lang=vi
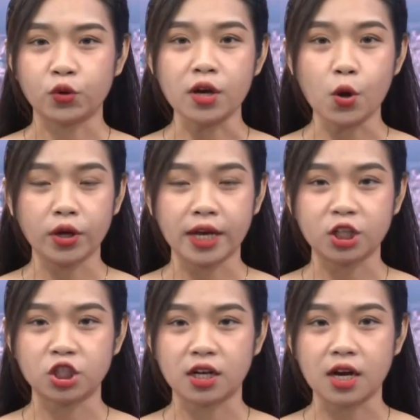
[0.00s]
chức hội nghị
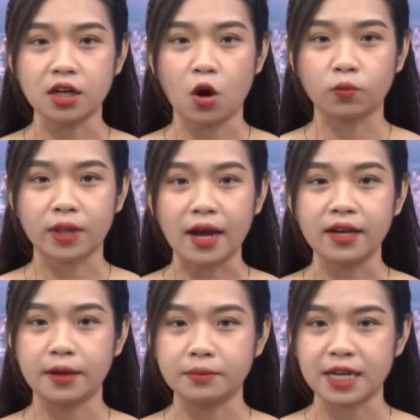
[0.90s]
sơ kết công tác
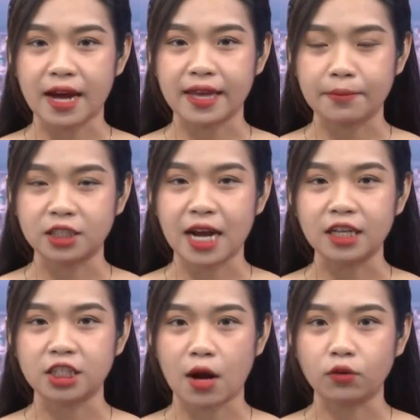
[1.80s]
kiểm tra giám sát
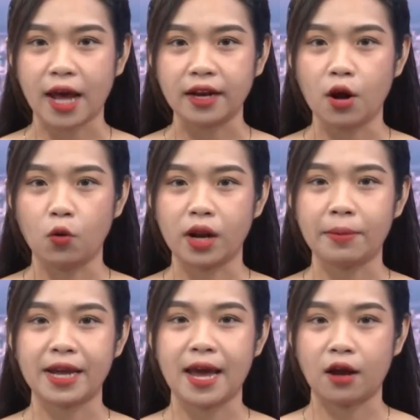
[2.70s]
6 tháng đầu năm
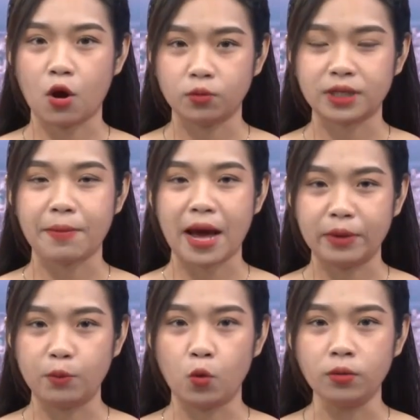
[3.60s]

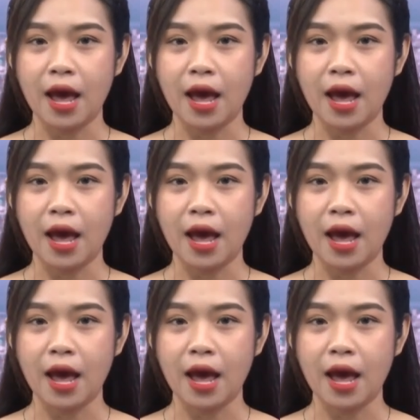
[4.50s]
2024,